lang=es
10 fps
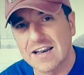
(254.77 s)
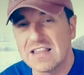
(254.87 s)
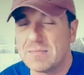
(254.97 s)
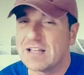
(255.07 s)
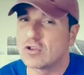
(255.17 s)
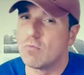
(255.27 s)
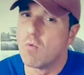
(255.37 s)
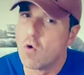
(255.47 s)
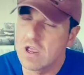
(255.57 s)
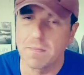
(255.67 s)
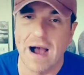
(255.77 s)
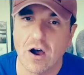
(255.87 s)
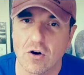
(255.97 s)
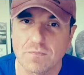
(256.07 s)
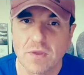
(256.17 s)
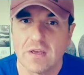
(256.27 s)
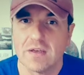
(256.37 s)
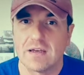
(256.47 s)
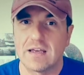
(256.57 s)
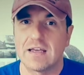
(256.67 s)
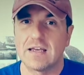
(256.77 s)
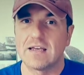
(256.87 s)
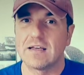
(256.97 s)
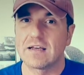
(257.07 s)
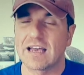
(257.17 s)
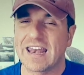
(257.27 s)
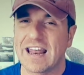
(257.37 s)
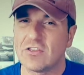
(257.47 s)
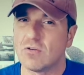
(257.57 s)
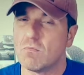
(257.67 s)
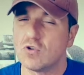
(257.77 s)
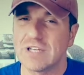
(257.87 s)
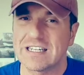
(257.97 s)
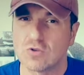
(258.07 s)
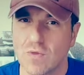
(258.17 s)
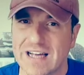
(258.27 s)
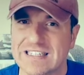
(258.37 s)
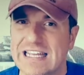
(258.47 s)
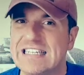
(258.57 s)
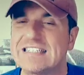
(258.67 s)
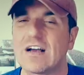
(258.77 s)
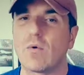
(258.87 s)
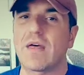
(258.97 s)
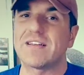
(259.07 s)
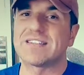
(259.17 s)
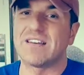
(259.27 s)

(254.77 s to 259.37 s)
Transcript: rendimiento muy bajo eh, generando muchas dudas, inseguridades